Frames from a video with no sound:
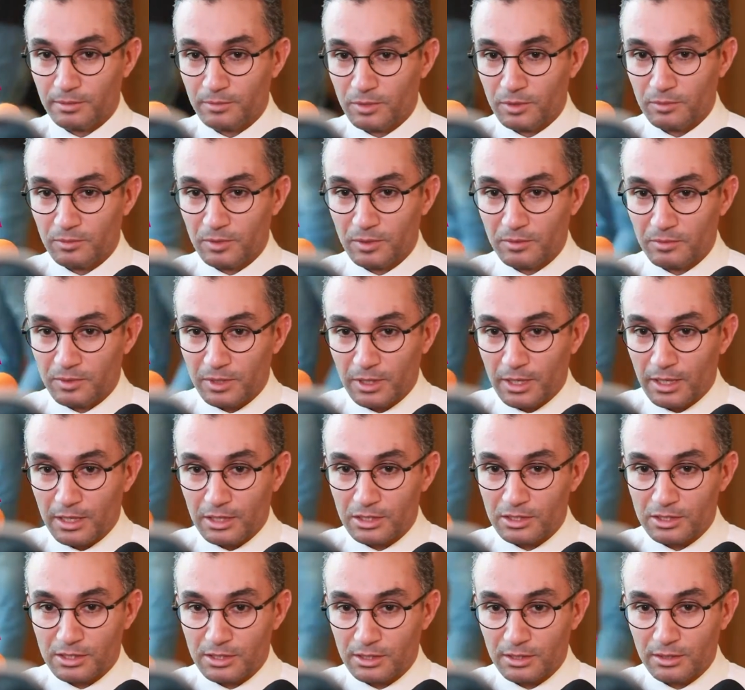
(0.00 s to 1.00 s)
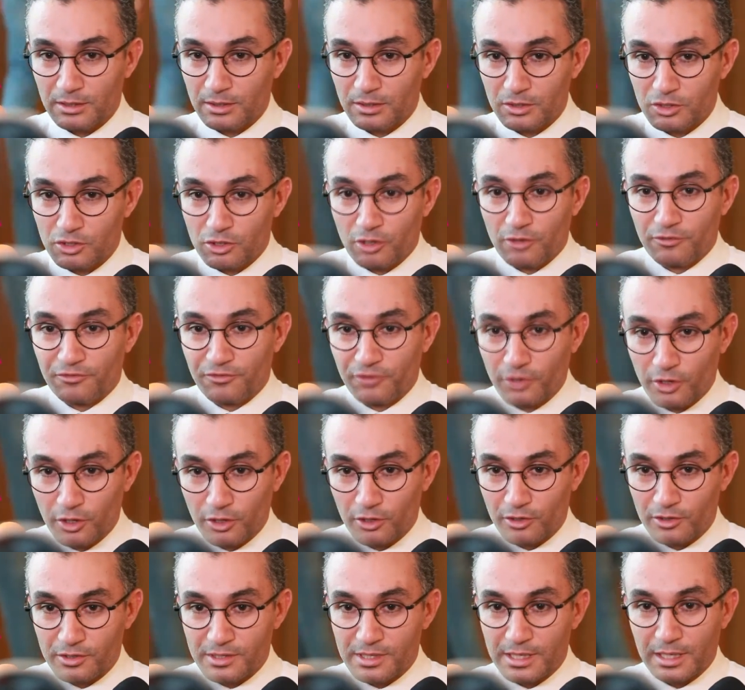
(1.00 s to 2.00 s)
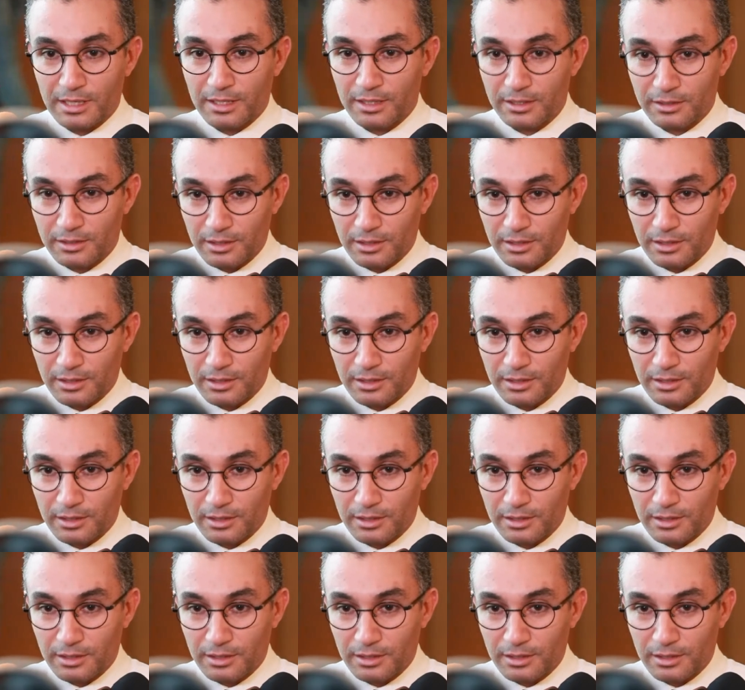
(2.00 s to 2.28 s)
ما, ما, ما نعرفش شوفور ساقي